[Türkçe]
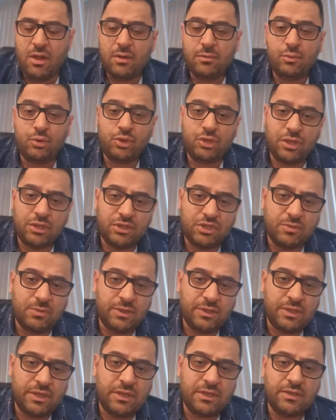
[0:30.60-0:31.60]
Bu
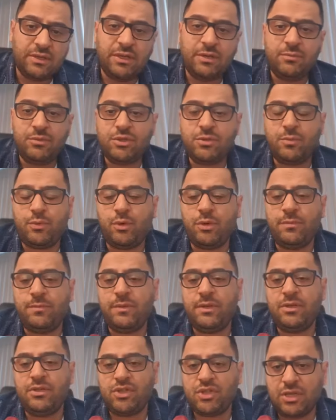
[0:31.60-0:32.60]
çalışmada rahim içi
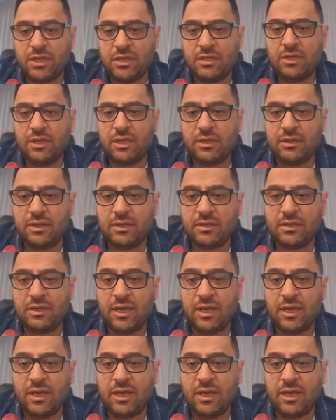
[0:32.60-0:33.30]
polipleri çıkarılanlarda